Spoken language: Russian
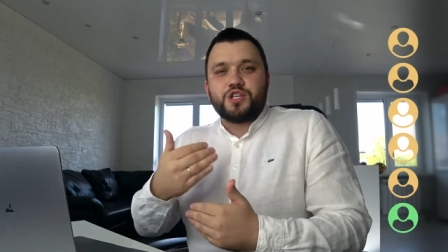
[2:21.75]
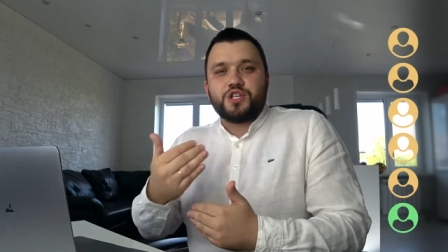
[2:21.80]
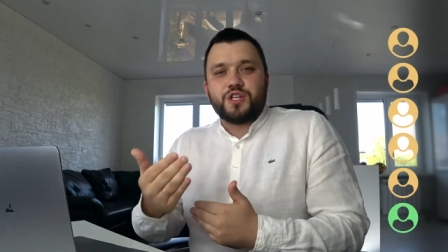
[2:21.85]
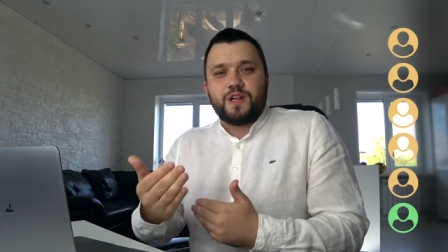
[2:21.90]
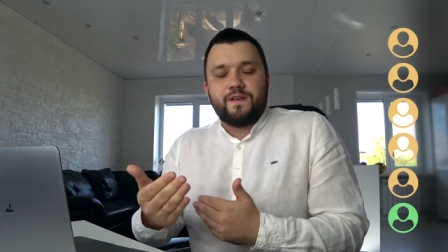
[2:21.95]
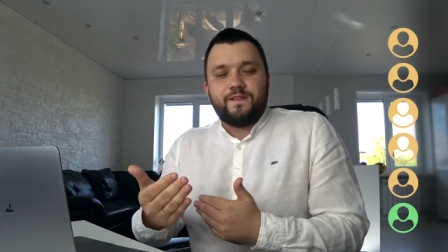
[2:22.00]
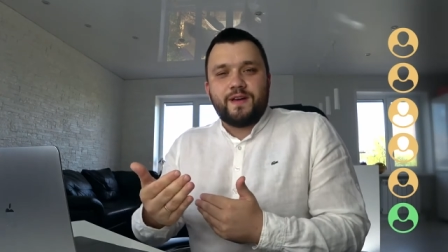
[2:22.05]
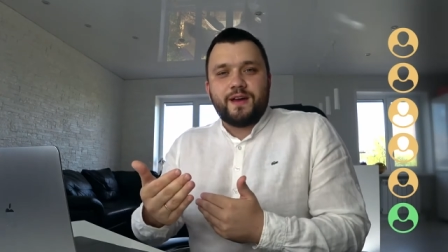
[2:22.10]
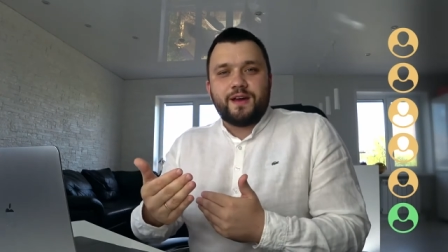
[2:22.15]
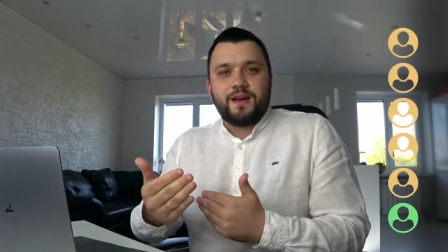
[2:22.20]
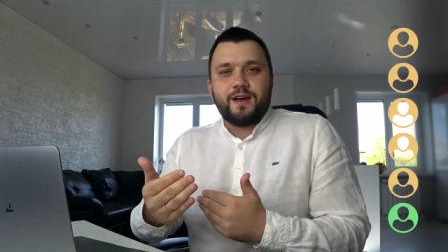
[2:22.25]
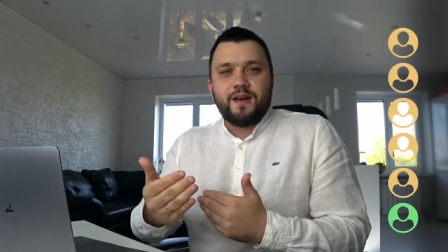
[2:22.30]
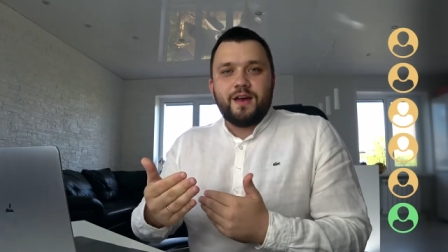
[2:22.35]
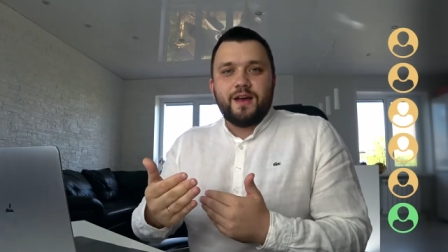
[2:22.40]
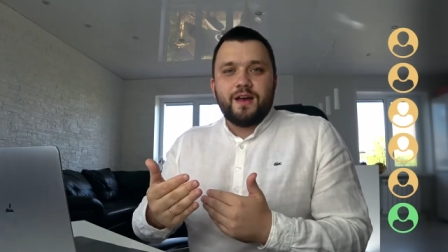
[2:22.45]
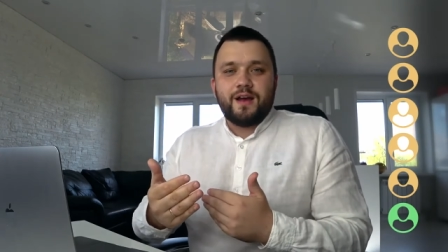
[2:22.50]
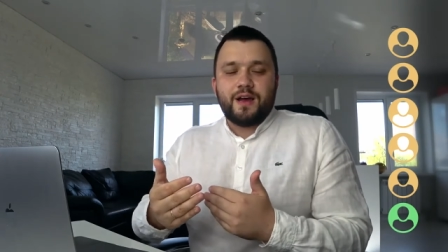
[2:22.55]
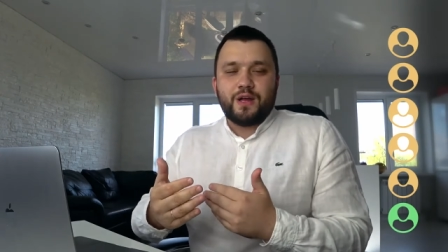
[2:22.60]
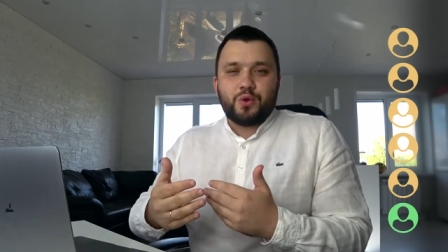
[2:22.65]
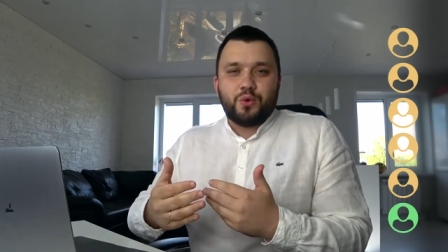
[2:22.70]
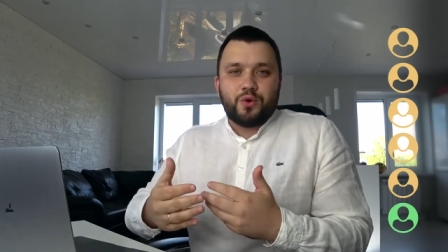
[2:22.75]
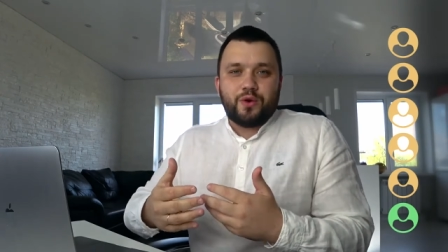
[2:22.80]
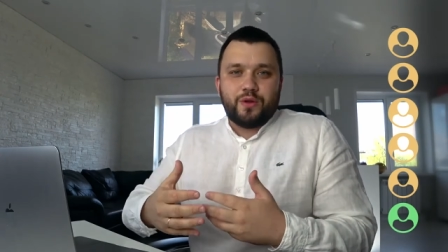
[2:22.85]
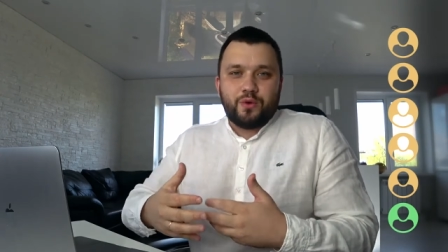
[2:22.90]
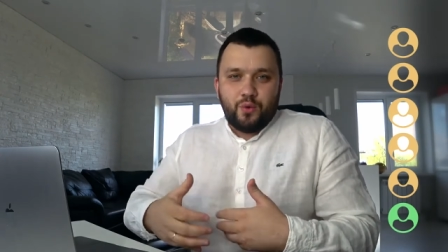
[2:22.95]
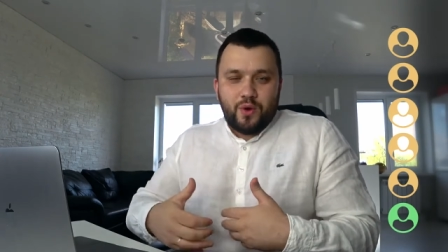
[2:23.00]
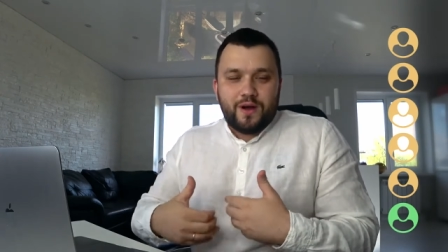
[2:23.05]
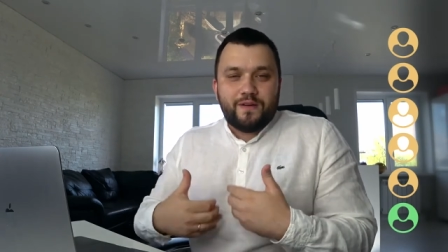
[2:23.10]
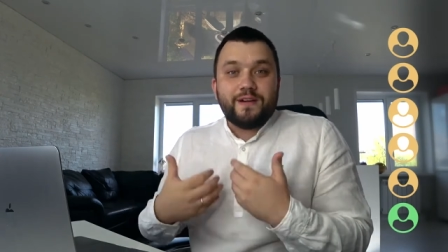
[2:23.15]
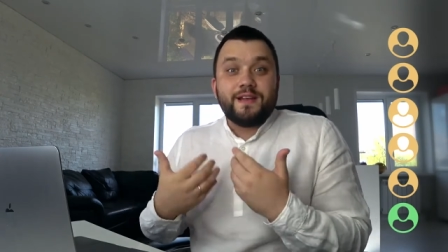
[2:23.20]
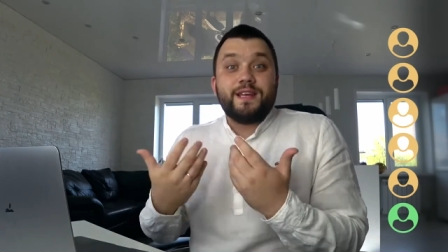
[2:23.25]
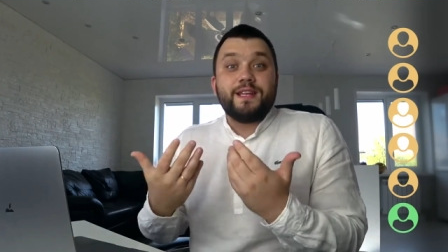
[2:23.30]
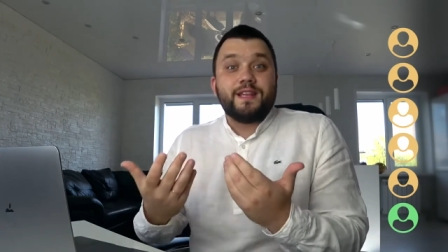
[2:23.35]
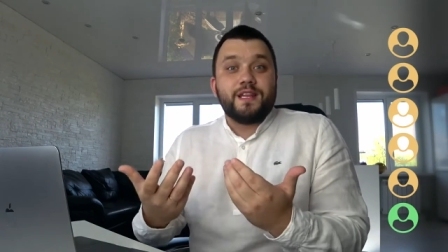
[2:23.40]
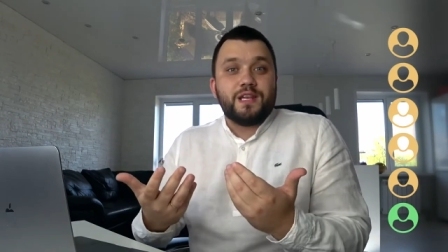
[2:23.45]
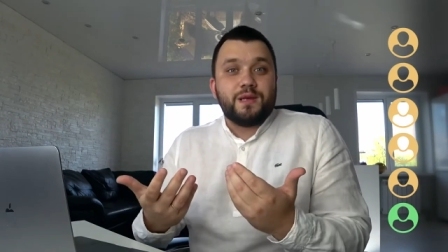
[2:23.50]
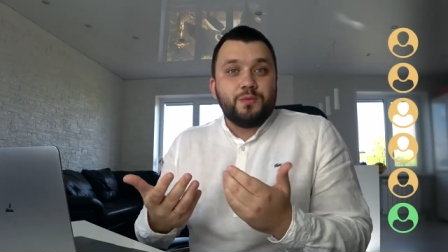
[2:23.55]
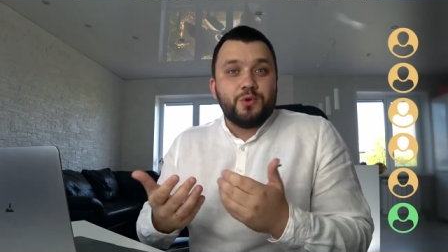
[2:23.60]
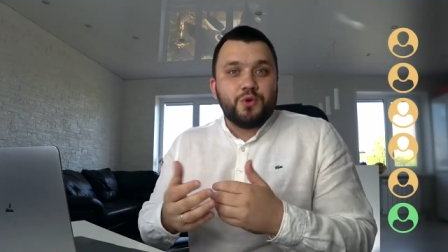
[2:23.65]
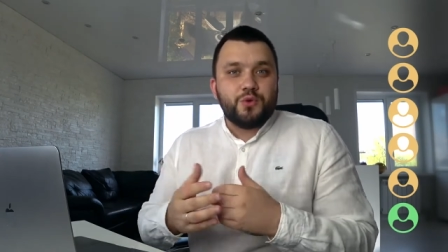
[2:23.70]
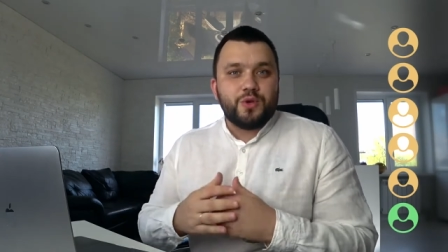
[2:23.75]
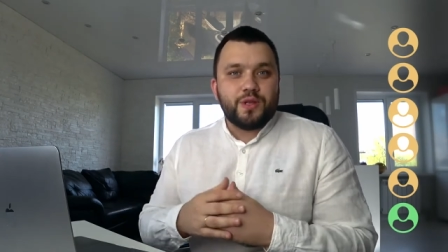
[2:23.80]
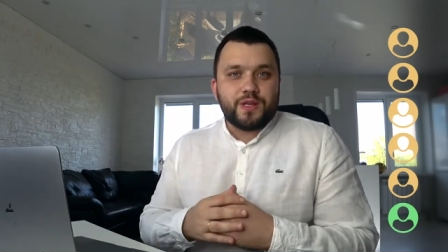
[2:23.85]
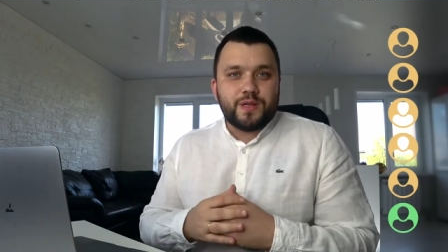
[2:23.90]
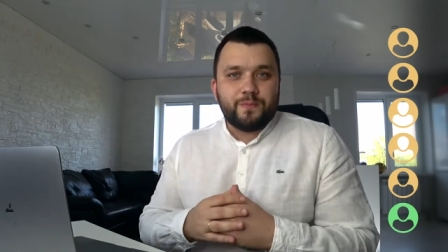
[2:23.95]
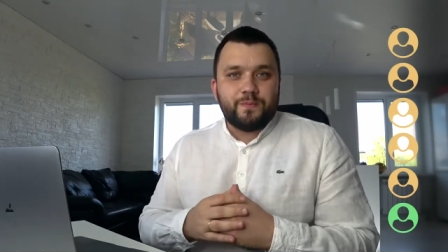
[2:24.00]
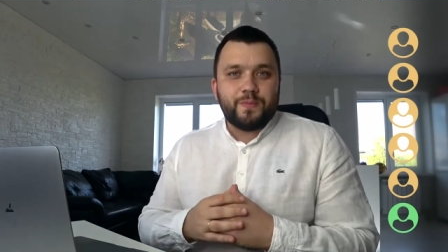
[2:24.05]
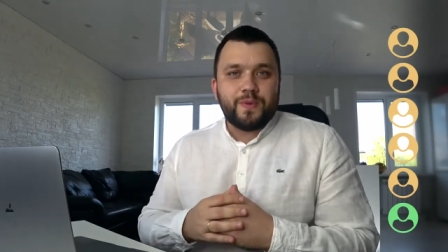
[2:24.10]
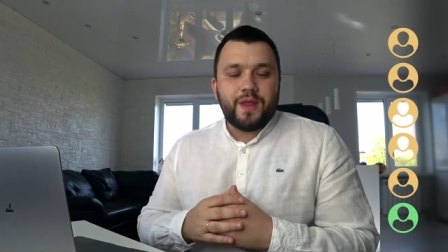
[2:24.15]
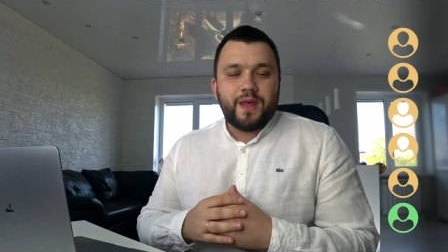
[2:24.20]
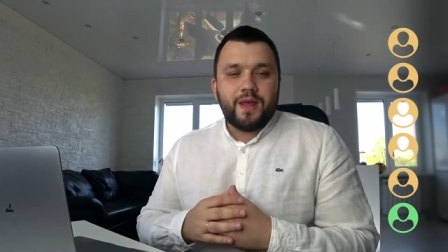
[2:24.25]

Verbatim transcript: человек, который руководит этим юнитом.